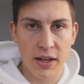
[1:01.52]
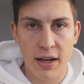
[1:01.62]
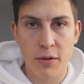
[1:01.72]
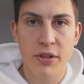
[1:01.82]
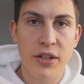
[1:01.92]
wenn
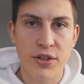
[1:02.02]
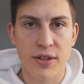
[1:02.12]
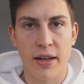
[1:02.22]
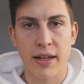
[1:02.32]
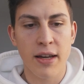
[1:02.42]
ihr an einem Tisch
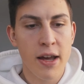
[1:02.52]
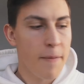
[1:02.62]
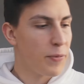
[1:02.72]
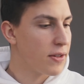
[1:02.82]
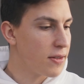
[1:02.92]
seid,
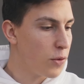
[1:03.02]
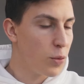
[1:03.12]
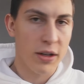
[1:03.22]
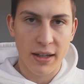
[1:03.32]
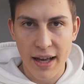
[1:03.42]
dass ihr
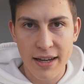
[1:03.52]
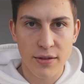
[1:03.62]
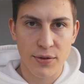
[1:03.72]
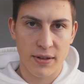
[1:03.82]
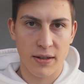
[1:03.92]
über die
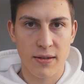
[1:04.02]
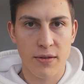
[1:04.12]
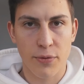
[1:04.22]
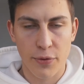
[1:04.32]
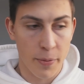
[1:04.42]
Kante
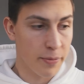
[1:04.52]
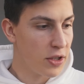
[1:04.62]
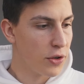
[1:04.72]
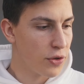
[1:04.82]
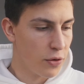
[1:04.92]
sitzt vom
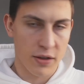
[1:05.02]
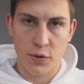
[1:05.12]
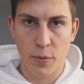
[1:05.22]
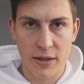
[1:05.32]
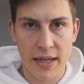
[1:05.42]
Tisch,
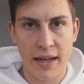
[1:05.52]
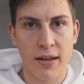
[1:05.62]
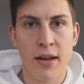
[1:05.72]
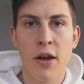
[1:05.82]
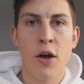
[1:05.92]
also übers
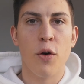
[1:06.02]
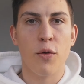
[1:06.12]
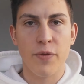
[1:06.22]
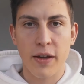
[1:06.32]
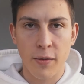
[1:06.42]
Eck,
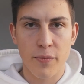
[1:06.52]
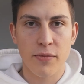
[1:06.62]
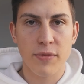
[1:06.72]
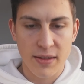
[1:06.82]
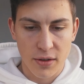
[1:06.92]
um
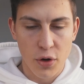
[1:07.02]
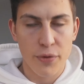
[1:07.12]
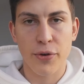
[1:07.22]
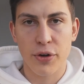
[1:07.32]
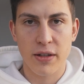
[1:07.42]
eben diese
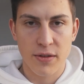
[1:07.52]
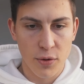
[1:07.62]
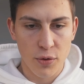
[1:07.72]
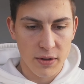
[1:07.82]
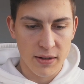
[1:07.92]

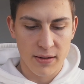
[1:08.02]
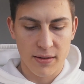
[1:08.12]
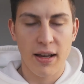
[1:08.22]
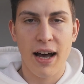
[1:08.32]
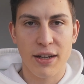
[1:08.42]
Konfrontation,
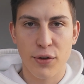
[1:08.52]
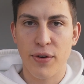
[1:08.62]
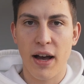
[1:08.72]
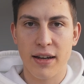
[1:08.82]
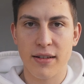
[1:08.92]
dieses Hard
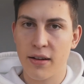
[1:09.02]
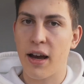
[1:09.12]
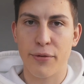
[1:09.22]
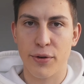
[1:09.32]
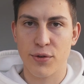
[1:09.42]
of Hard
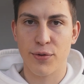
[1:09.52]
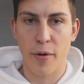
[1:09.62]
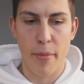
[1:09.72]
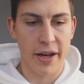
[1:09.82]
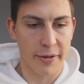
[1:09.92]
einfach zu
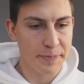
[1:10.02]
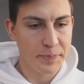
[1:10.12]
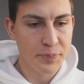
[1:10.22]
vermeiden.